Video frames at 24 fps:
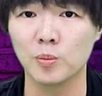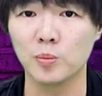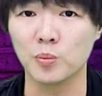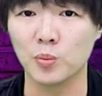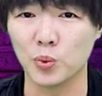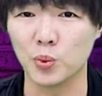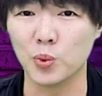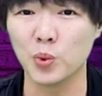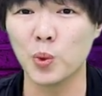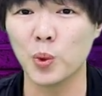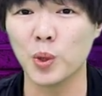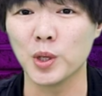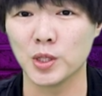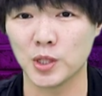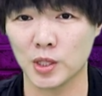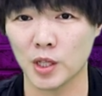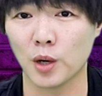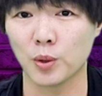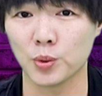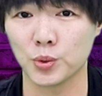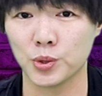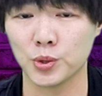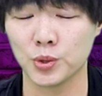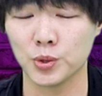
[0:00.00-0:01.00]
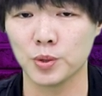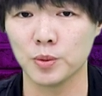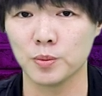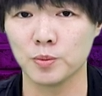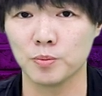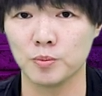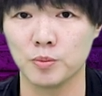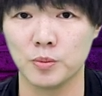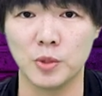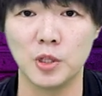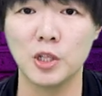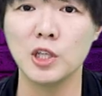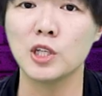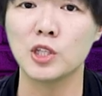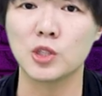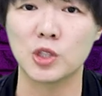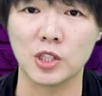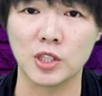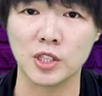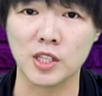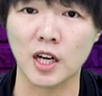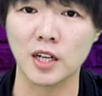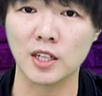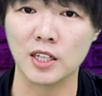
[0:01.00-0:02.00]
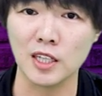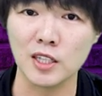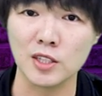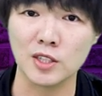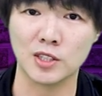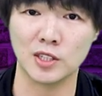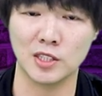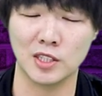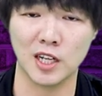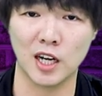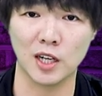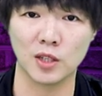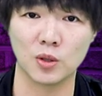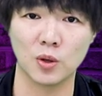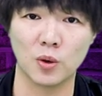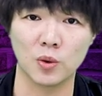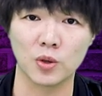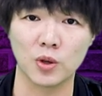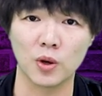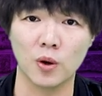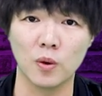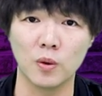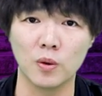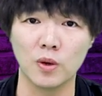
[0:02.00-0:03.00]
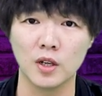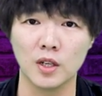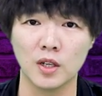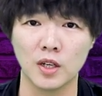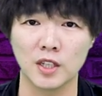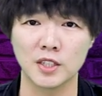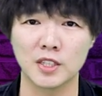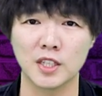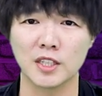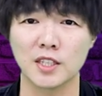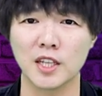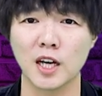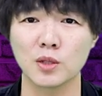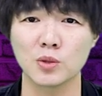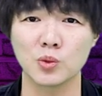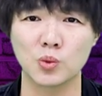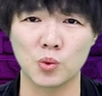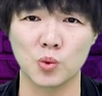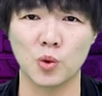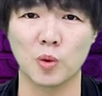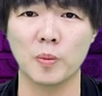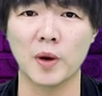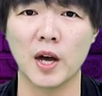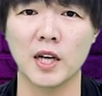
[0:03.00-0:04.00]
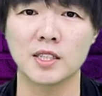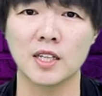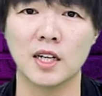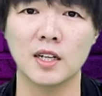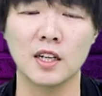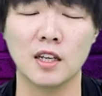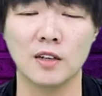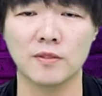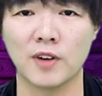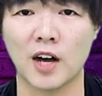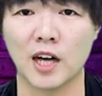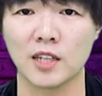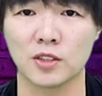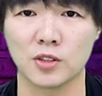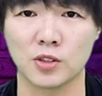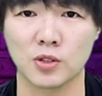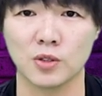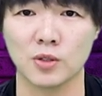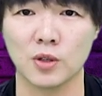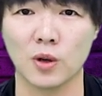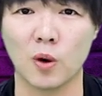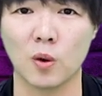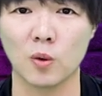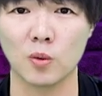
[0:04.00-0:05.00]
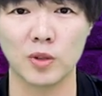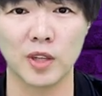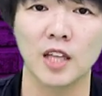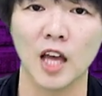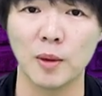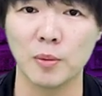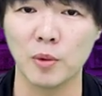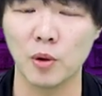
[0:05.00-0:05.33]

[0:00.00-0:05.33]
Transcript: 不会消失，历史上一直以来都有。而且当左派在立法的时候，他